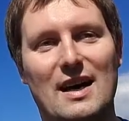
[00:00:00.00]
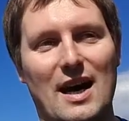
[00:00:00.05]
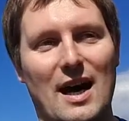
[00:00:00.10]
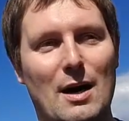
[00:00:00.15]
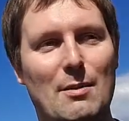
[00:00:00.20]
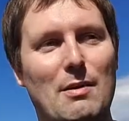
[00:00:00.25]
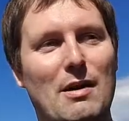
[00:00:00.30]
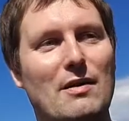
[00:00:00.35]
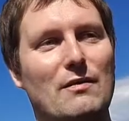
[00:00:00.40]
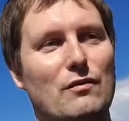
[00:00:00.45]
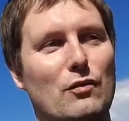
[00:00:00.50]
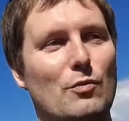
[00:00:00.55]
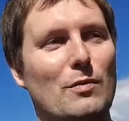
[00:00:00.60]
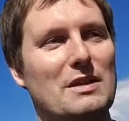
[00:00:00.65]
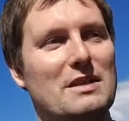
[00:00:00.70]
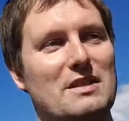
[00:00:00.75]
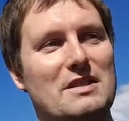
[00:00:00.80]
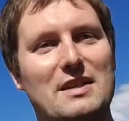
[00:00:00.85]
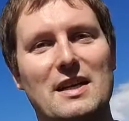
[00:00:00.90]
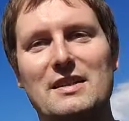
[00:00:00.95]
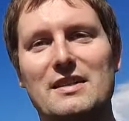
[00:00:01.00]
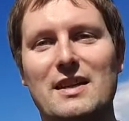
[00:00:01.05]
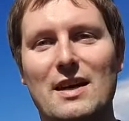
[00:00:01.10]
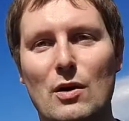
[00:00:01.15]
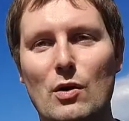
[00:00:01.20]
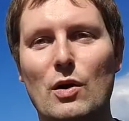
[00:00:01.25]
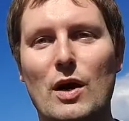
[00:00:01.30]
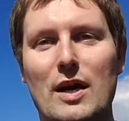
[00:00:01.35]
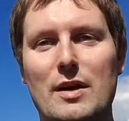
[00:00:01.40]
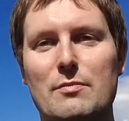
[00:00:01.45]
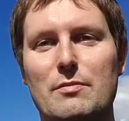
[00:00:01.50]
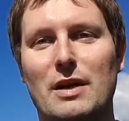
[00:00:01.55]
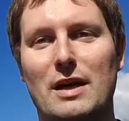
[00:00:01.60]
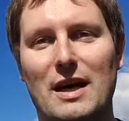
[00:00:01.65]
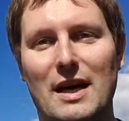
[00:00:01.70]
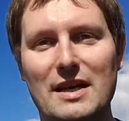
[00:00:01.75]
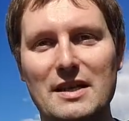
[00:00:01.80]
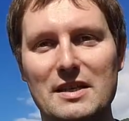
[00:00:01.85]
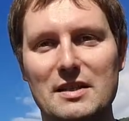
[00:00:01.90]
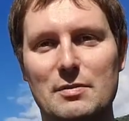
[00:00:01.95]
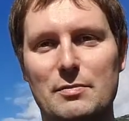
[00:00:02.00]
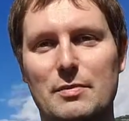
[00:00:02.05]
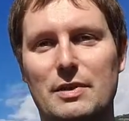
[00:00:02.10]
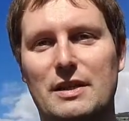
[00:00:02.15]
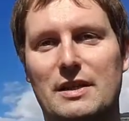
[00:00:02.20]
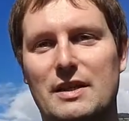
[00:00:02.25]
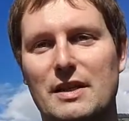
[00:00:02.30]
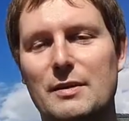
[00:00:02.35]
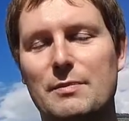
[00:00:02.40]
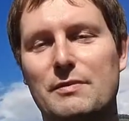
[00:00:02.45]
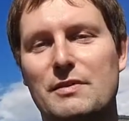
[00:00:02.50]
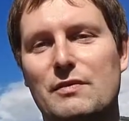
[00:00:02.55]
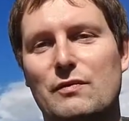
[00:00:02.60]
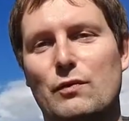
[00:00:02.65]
aber wo man sich halt dann auch einen Bereich begibt,